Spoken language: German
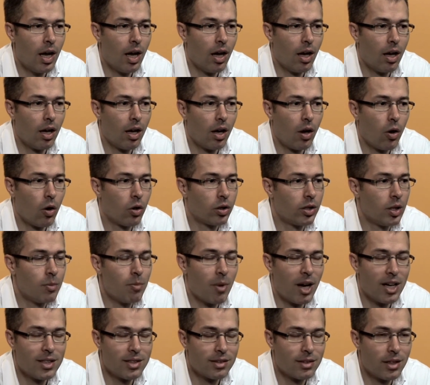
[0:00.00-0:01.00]
Äh, auch die
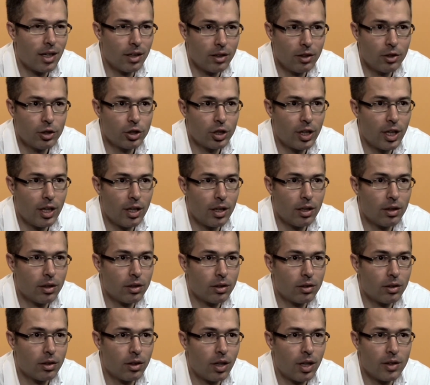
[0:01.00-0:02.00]
meisten
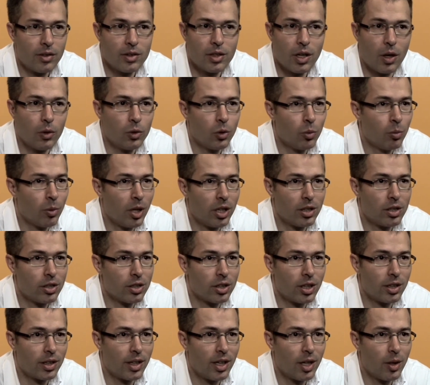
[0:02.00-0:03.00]
Angestellten hat sich automatisch
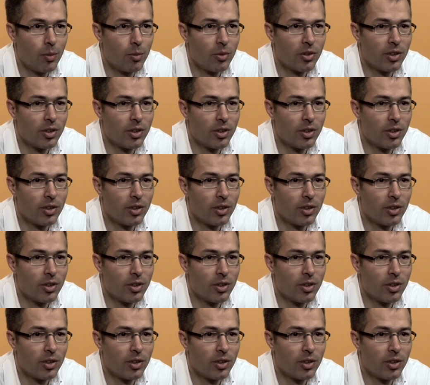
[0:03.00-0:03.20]
ergeben,